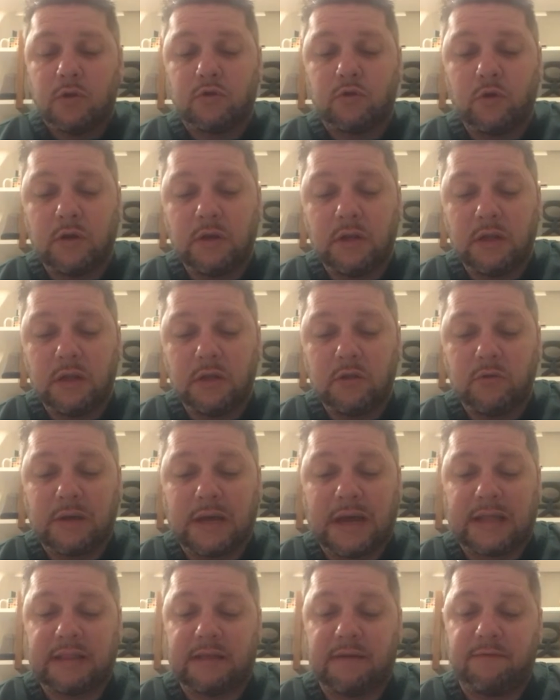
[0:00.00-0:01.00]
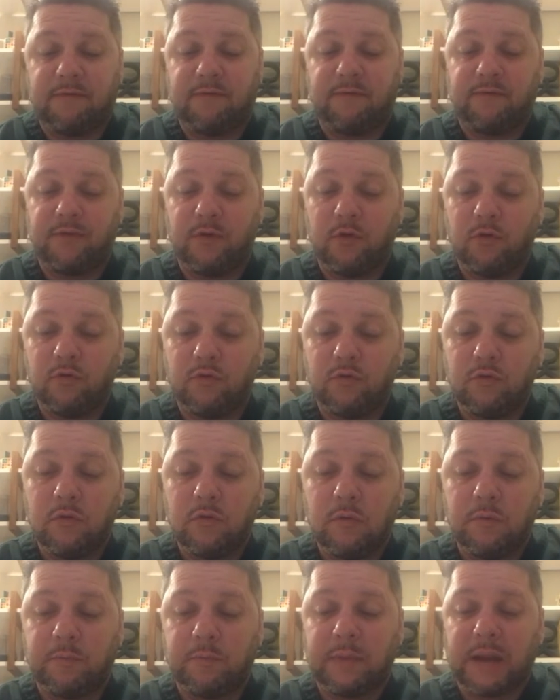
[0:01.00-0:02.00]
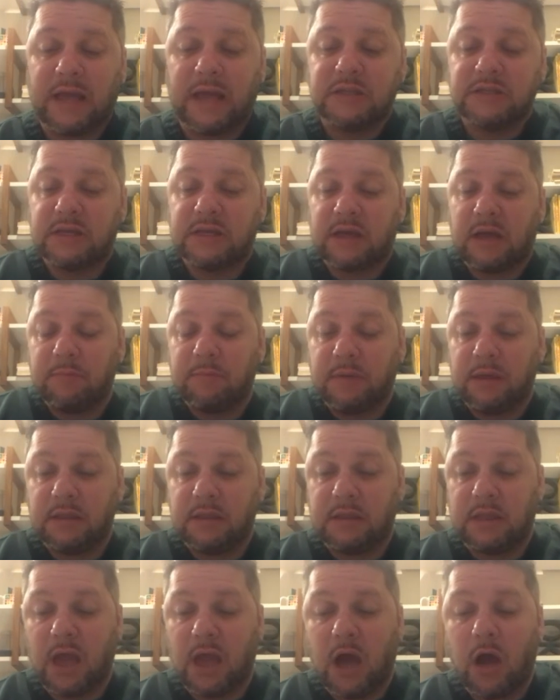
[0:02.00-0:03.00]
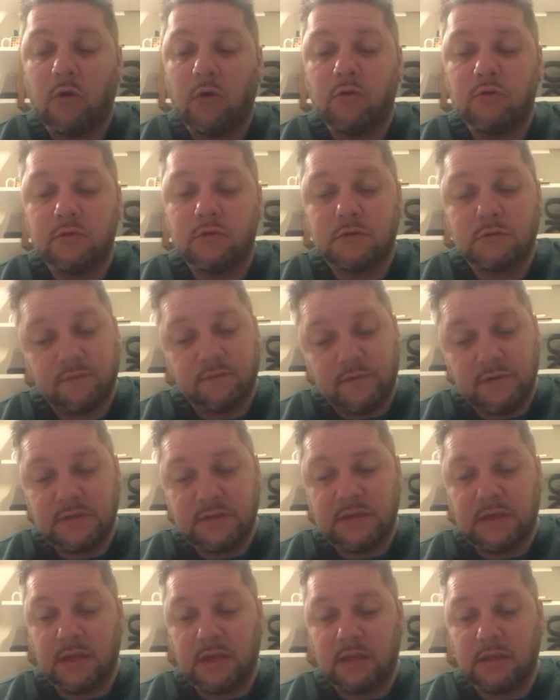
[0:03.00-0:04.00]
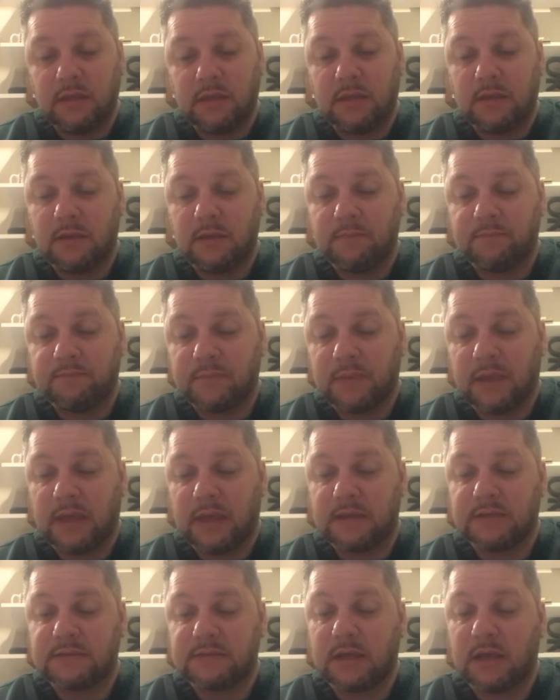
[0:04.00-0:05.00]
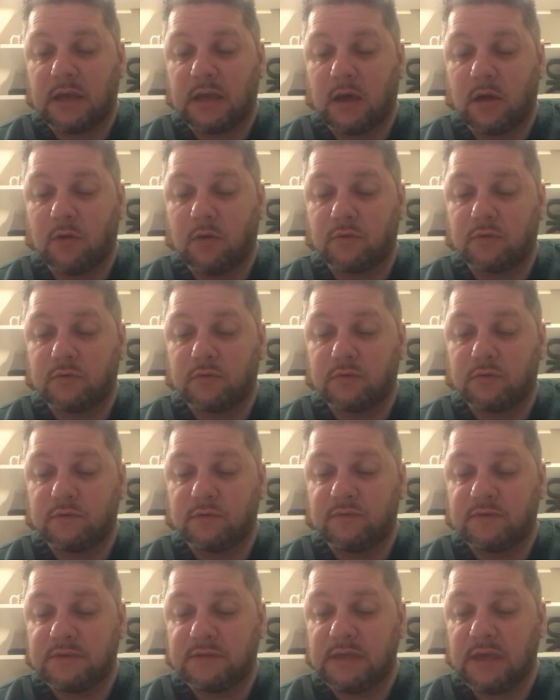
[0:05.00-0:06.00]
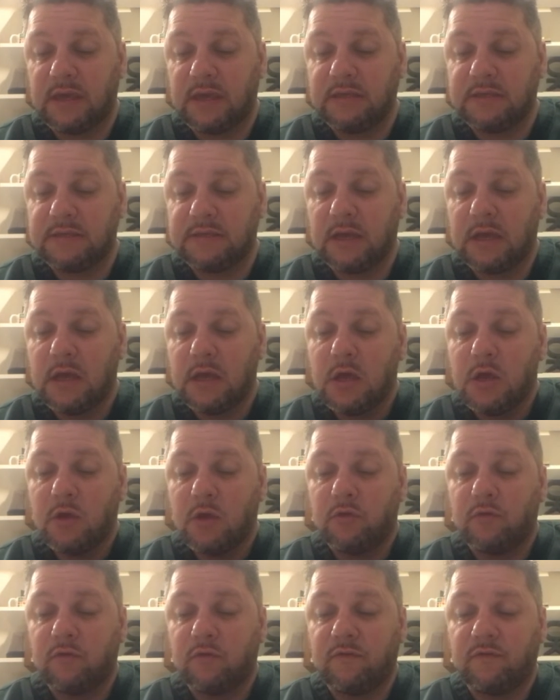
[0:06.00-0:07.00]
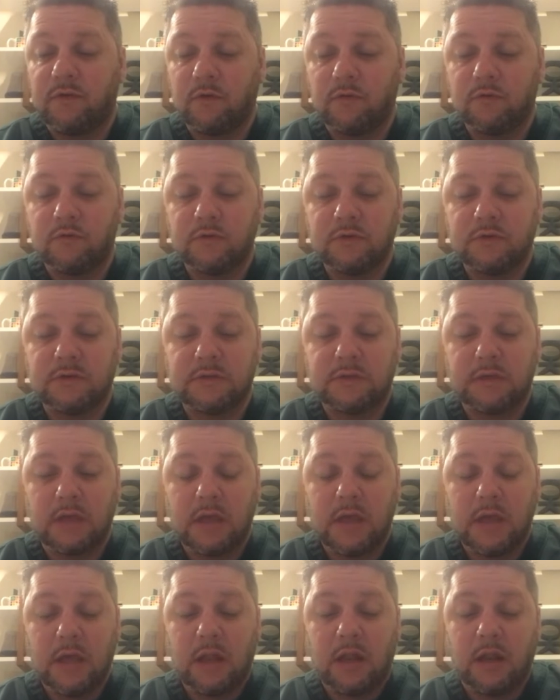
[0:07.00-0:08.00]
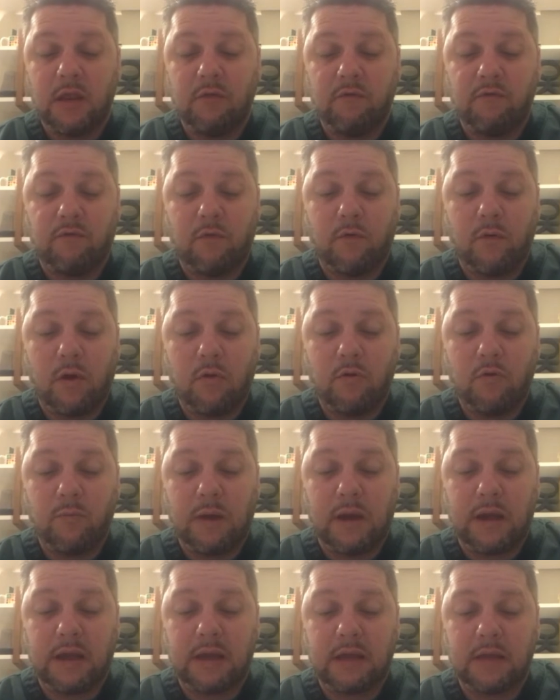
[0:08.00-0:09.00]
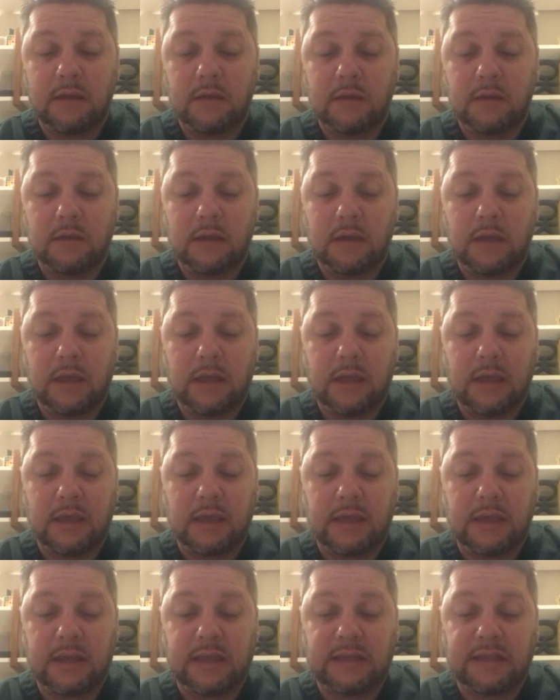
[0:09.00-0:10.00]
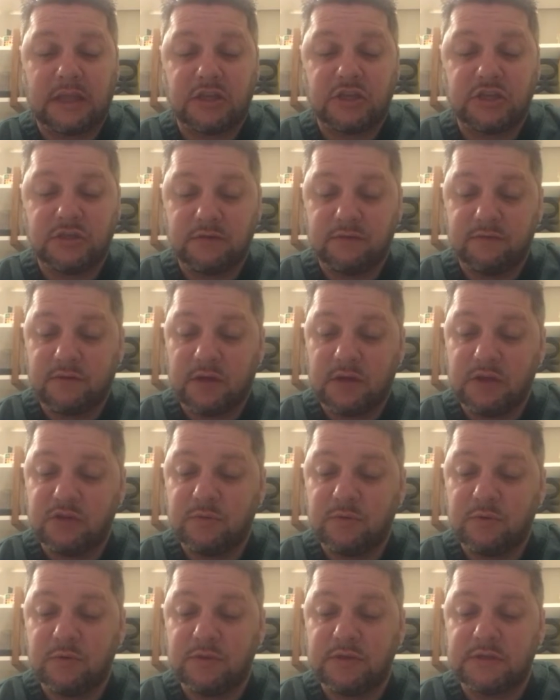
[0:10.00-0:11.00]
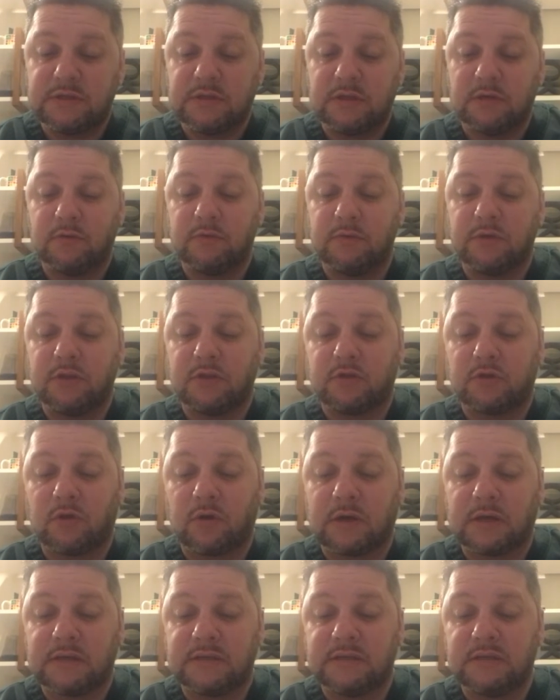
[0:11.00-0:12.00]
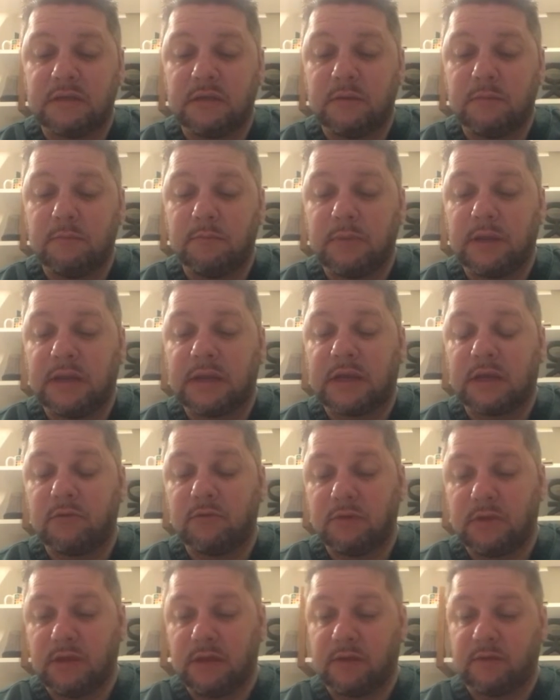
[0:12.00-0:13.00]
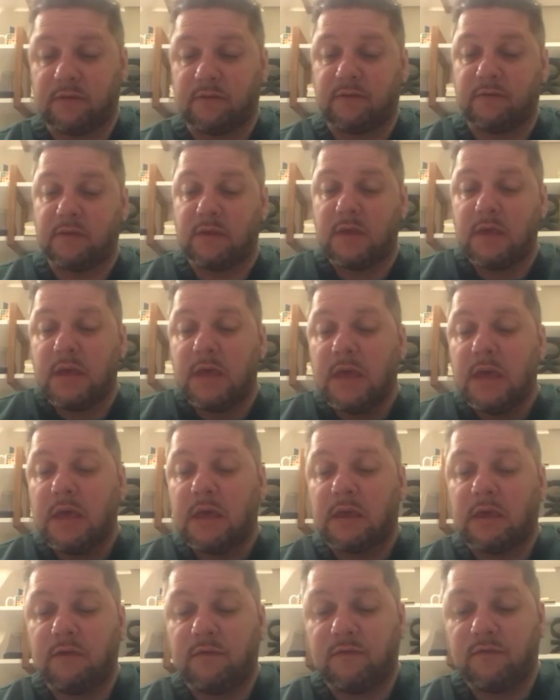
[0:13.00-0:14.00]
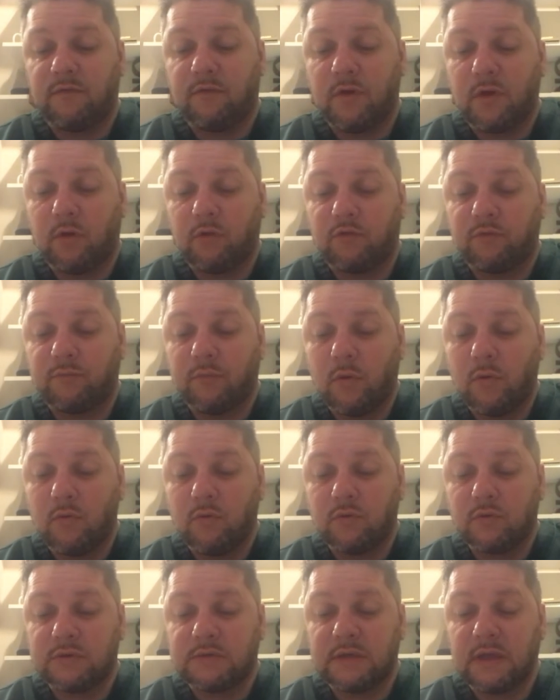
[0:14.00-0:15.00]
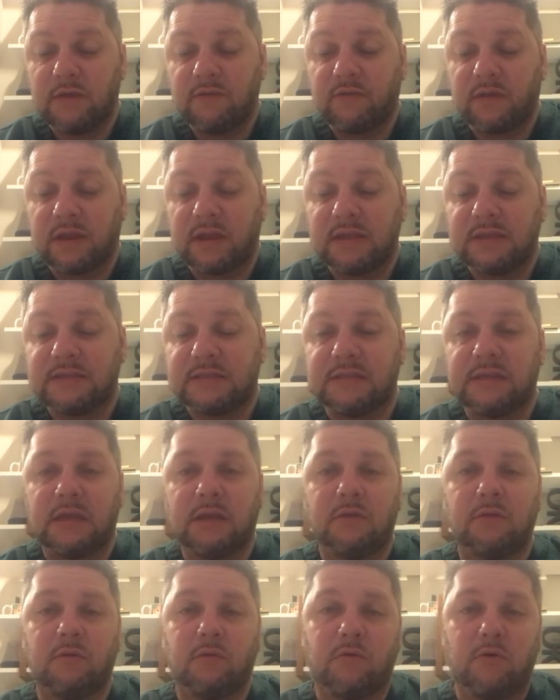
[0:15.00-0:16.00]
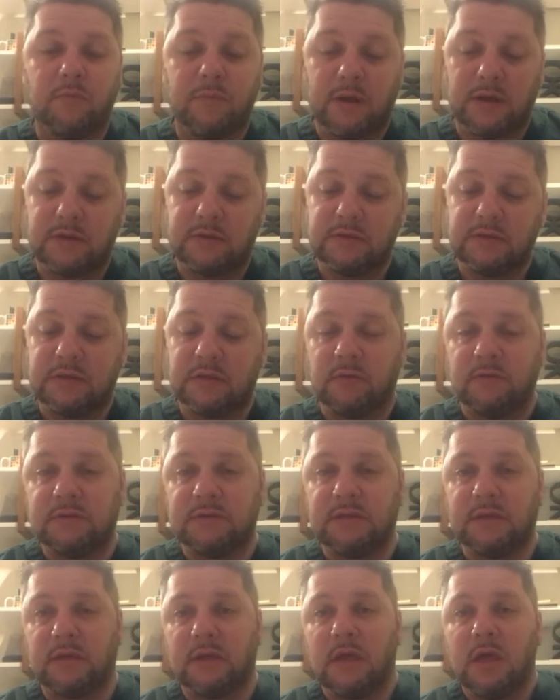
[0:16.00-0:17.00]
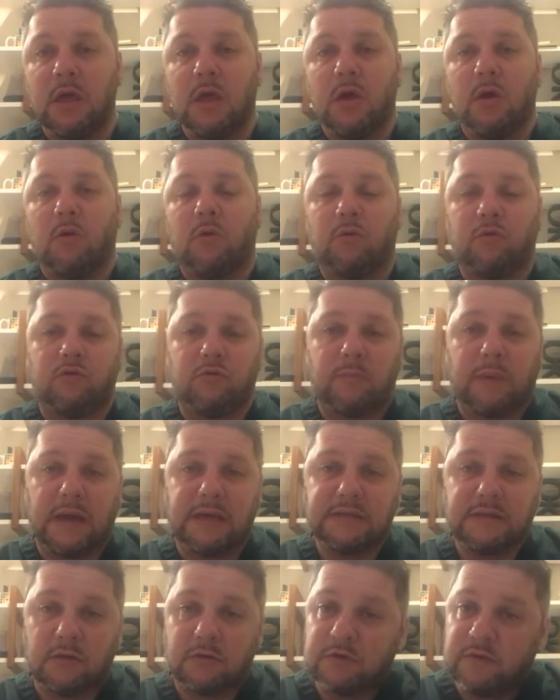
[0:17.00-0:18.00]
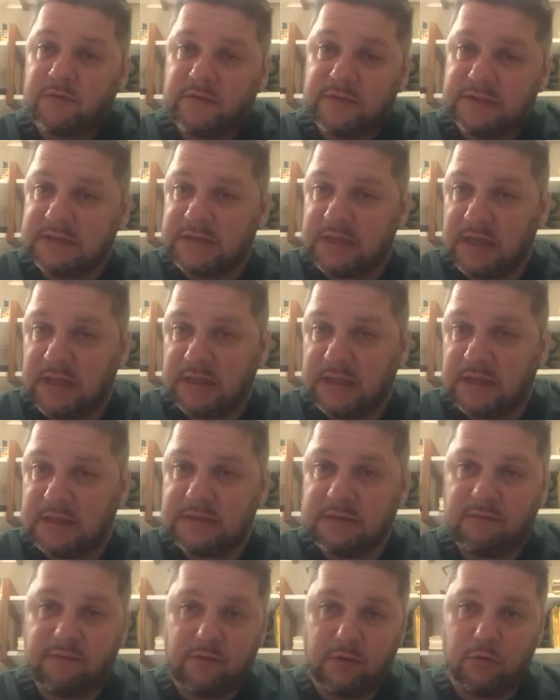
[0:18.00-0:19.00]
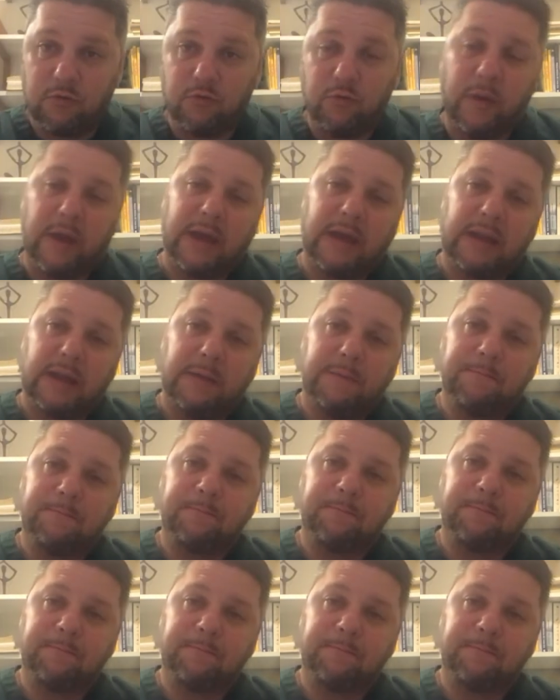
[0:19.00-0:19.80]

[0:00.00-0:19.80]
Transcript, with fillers: tornando cada feudo praticamente autossuficiente essa autossuficiência dos feudos levou a uma é, gradativa diminuição de trocas de mercadorias, que foi aos poucos enfraquecendo o comércio. Então, assim, quanto mais autossuficiente esse feudo era,